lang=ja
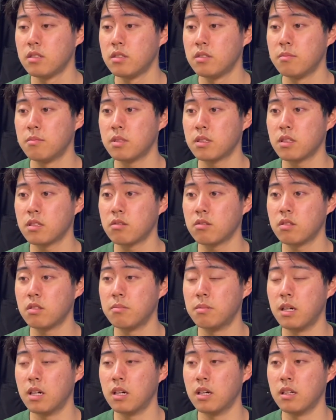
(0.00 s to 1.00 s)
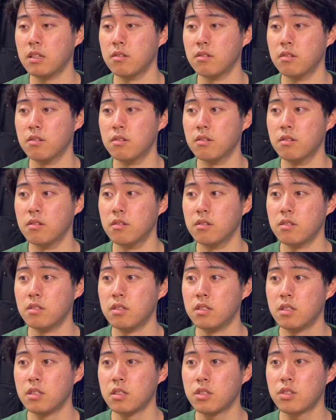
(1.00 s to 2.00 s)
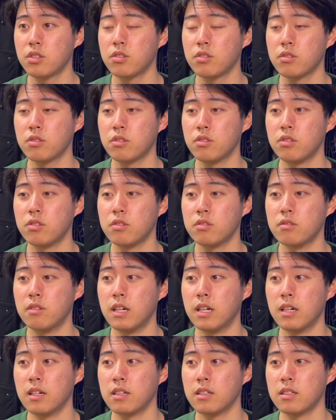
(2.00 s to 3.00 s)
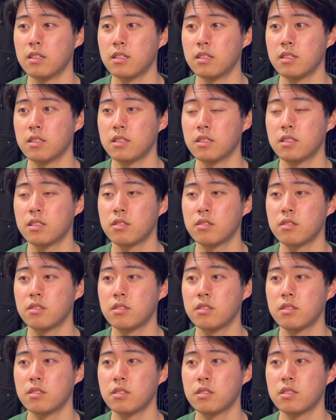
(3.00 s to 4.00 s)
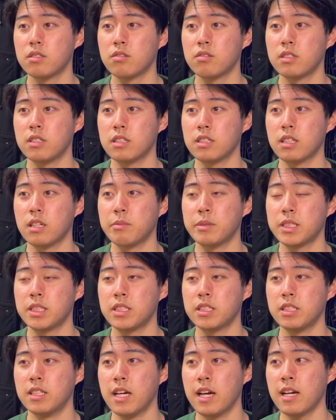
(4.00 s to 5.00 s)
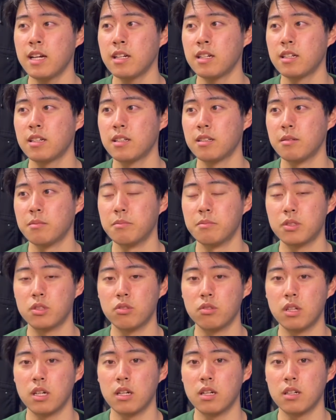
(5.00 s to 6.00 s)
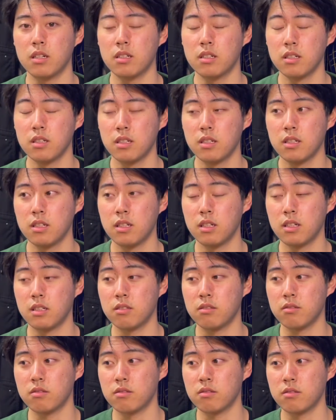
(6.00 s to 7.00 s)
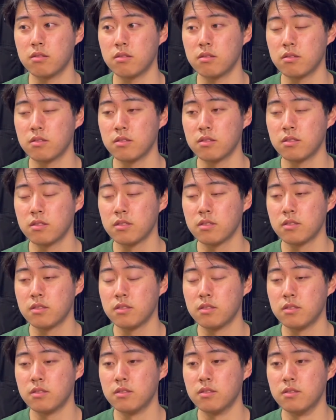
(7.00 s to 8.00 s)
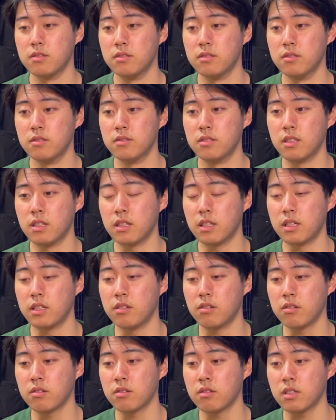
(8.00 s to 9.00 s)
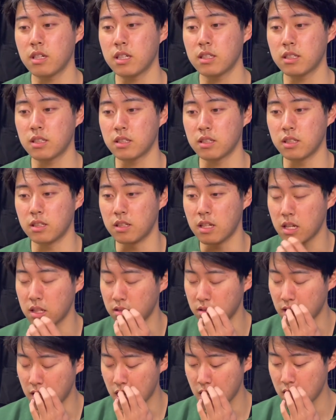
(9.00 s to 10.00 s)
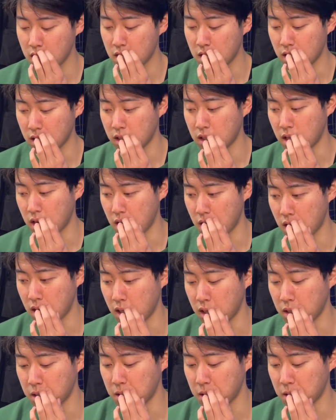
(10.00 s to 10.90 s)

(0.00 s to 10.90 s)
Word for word: まあ、例えば、あの、今日の夜は一人じゃ寂しいなとかあと、うん、なんかいろいろ書いてあったんだあとなんだっけな